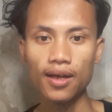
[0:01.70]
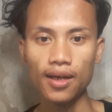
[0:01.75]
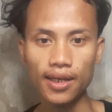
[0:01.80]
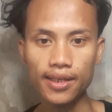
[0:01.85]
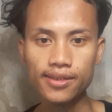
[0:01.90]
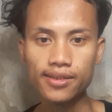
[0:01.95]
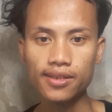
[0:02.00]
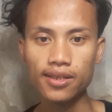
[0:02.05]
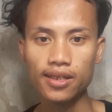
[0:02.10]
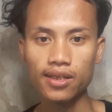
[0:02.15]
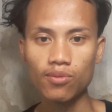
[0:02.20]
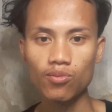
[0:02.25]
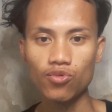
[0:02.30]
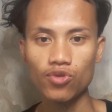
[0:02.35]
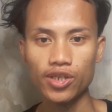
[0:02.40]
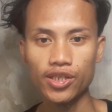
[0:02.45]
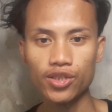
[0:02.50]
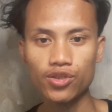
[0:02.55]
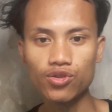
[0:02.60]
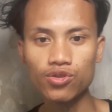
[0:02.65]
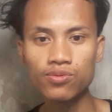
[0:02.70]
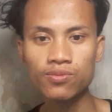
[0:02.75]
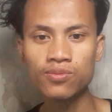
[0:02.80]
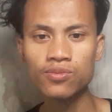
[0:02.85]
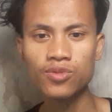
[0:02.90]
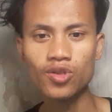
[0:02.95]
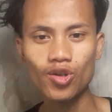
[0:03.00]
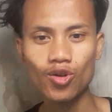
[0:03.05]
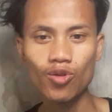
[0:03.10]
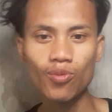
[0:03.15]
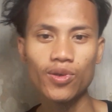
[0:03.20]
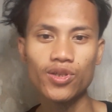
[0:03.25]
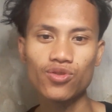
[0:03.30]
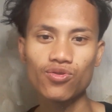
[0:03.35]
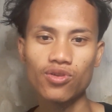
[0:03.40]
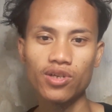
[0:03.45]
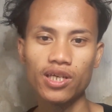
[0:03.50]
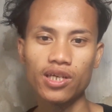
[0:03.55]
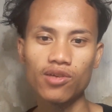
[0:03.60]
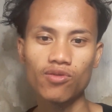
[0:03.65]
Assalamualaikum
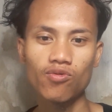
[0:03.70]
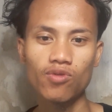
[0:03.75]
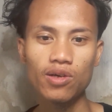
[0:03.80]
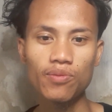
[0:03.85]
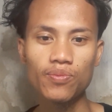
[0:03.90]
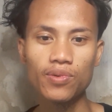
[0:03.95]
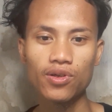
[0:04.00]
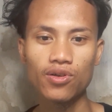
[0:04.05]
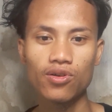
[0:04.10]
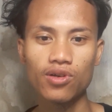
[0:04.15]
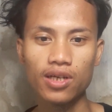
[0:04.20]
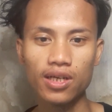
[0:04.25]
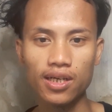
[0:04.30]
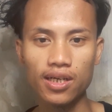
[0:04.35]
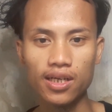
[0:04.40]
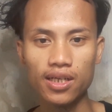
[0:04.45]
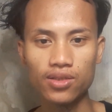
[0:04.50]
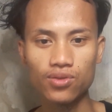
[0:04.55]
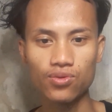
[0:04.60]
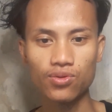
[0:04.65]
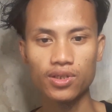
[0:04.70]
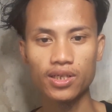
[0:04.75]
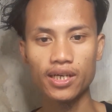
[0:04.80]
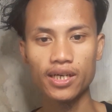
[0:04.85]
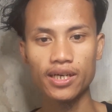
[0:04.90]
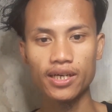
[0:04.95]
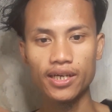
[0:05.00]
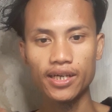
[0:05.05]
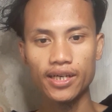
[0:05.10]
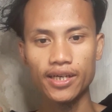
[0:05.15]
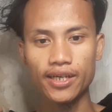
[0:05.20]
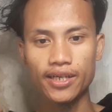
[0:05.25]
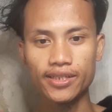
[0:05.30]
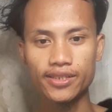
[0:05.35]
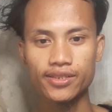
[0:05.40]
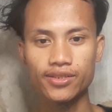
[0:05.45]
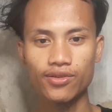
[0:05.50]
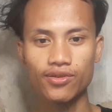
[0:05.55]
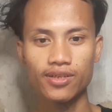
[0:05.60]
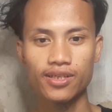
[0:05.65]
warahmatullahi wabarakatuh
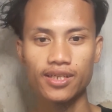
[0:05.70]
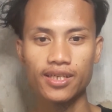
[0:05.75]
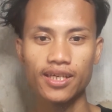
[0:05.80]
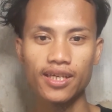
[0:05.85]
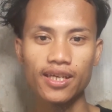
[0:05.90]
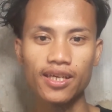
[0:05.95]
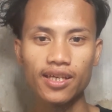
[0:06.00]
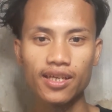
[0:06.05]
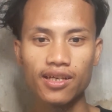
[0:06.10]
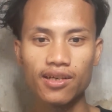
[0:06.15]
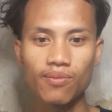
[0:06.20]
guys Oke